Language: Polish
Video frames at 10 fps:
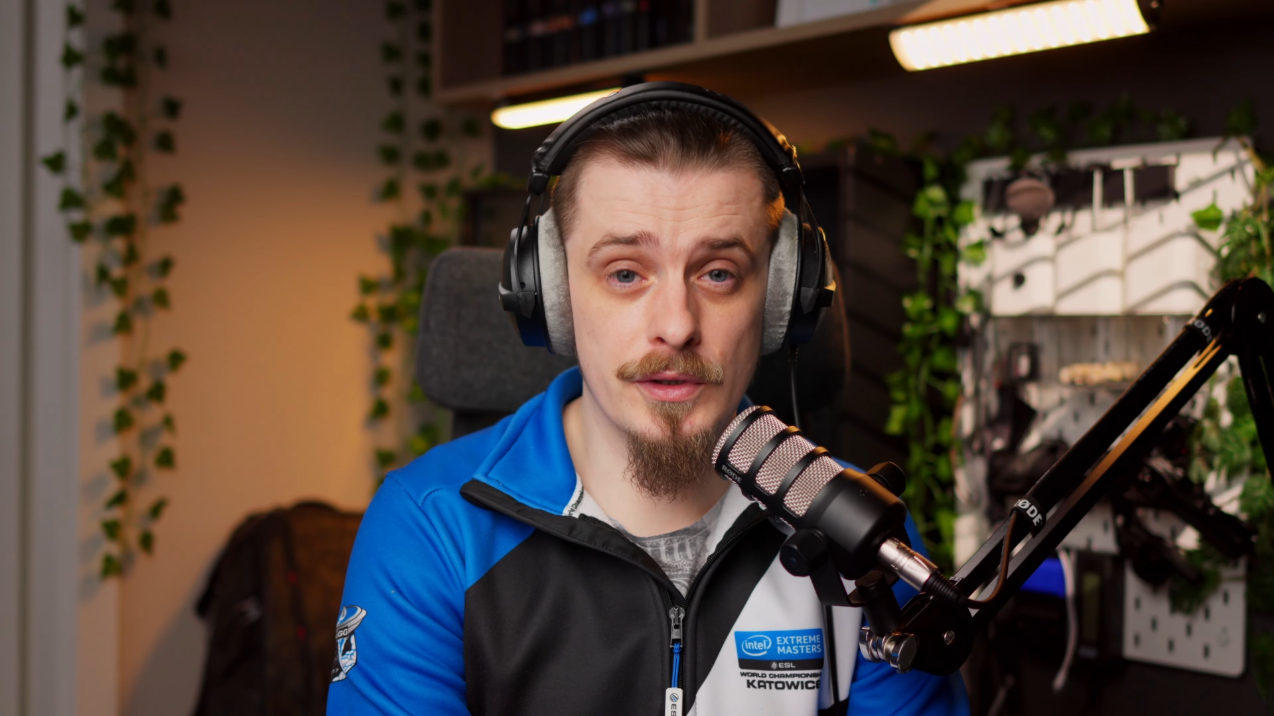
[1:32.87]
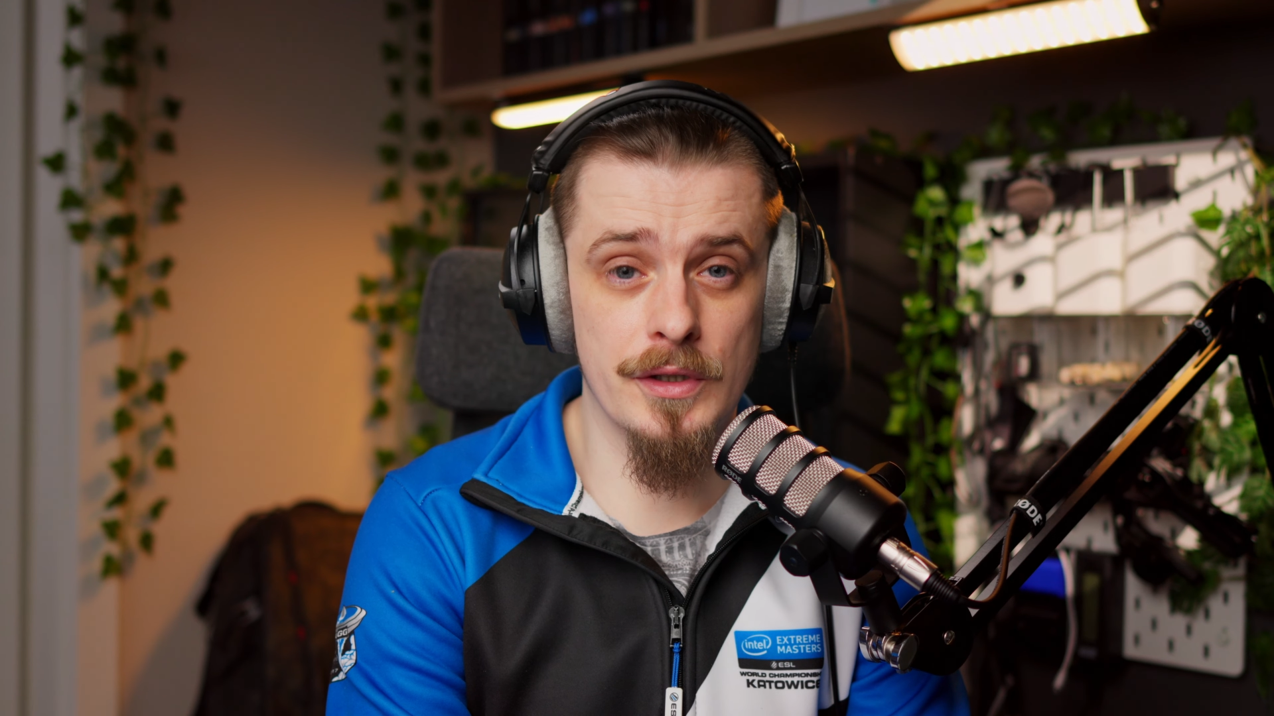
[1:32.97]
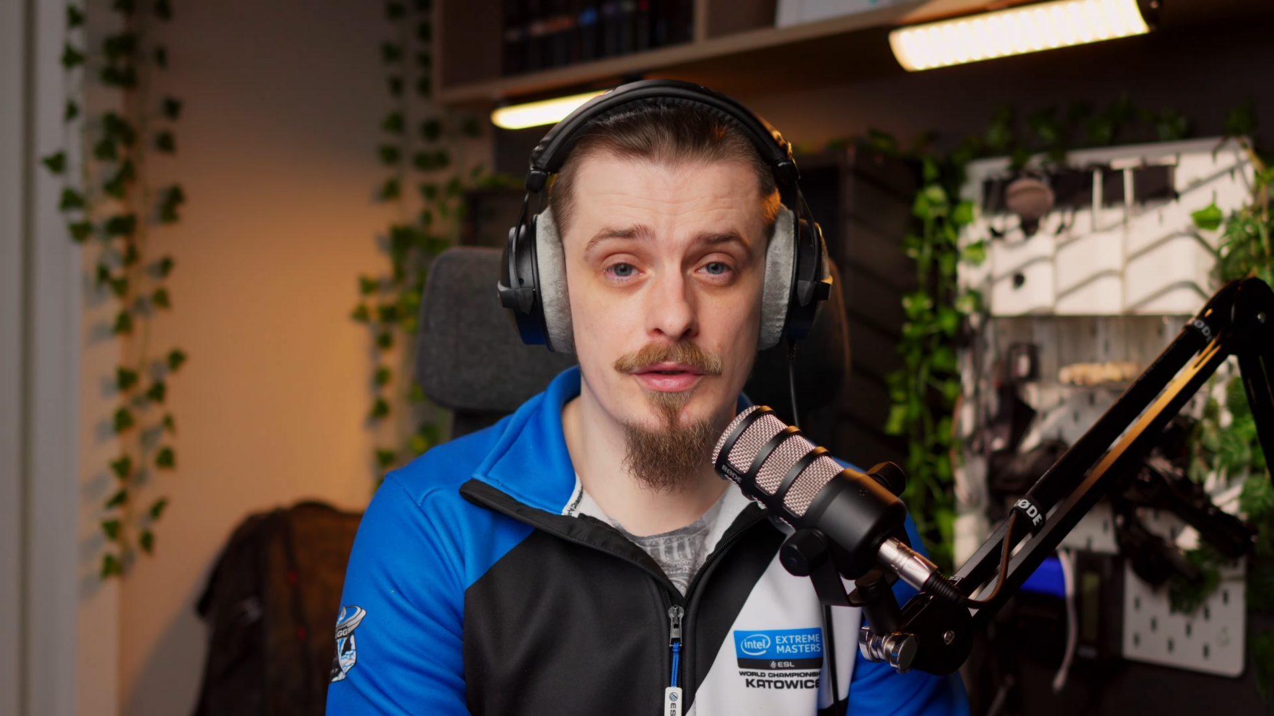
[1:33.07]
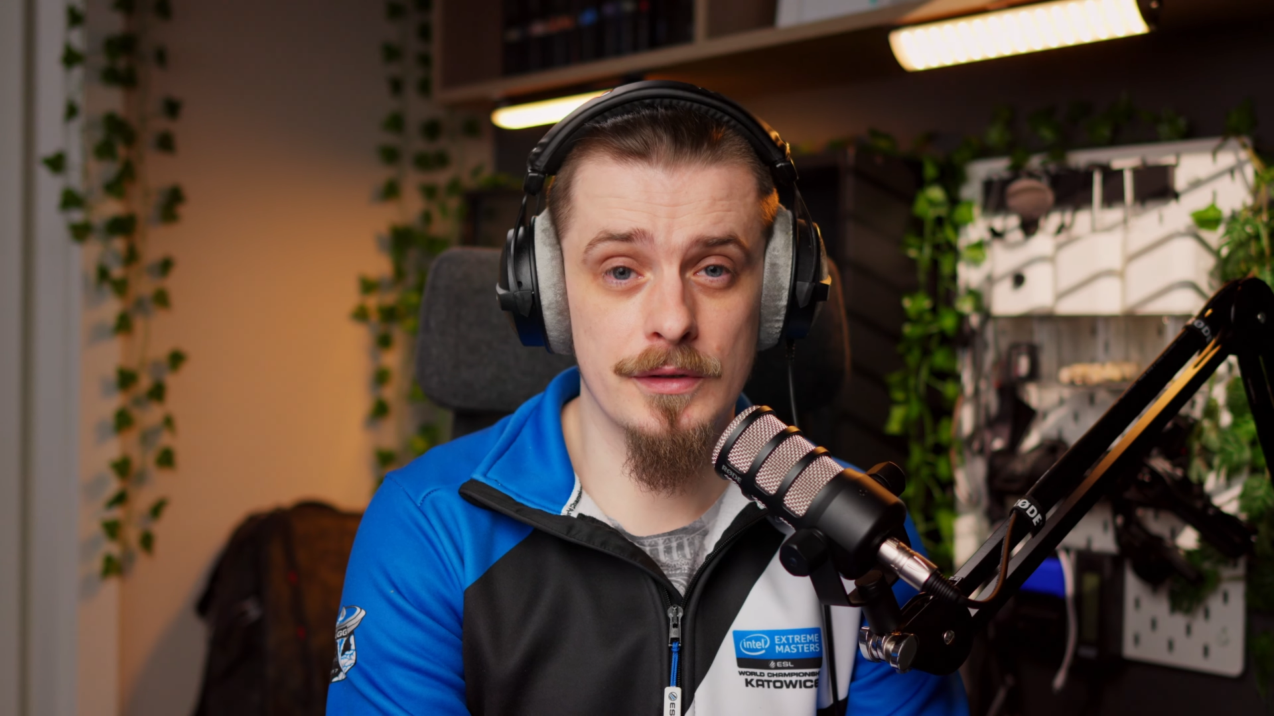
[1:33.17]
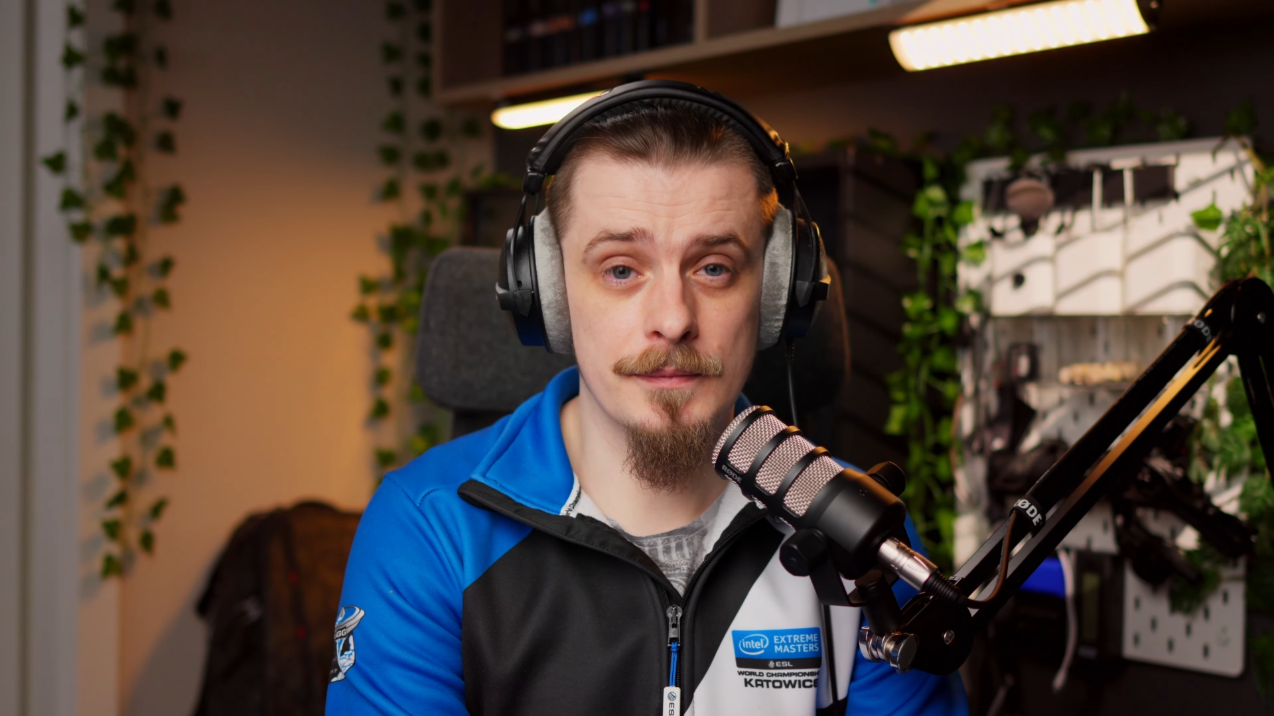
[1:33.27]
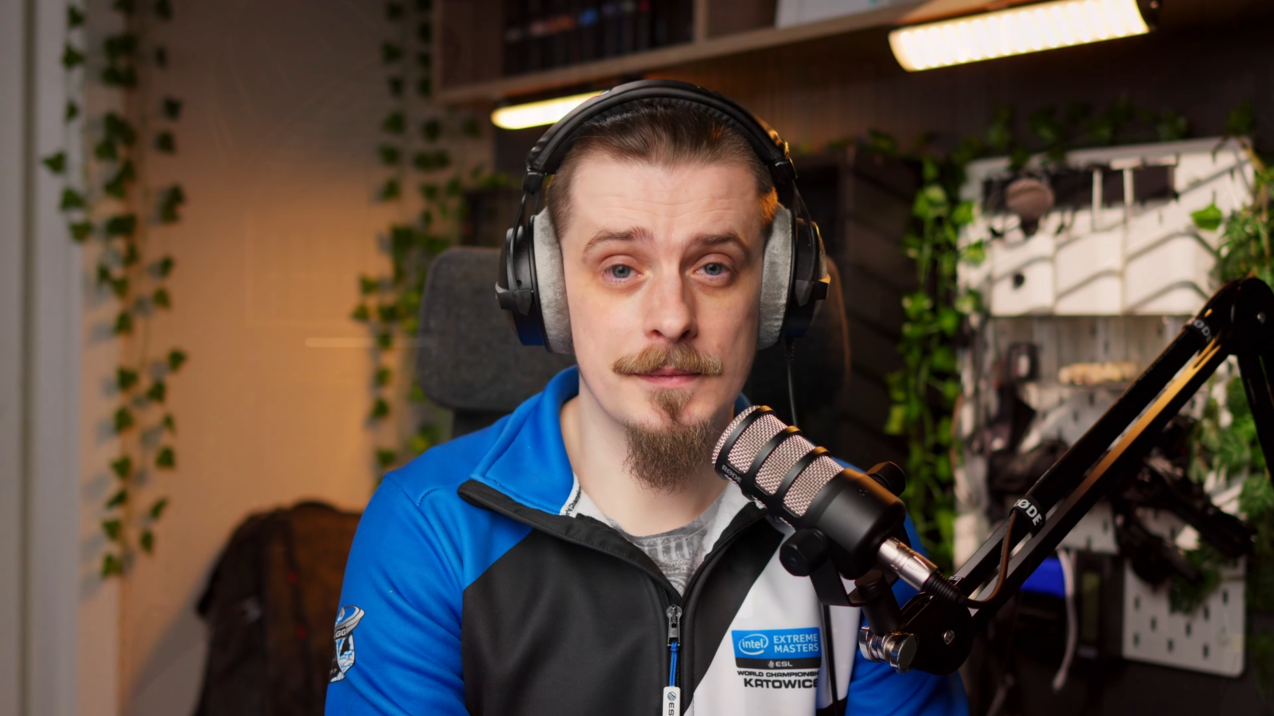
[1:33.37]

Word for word: cieszy.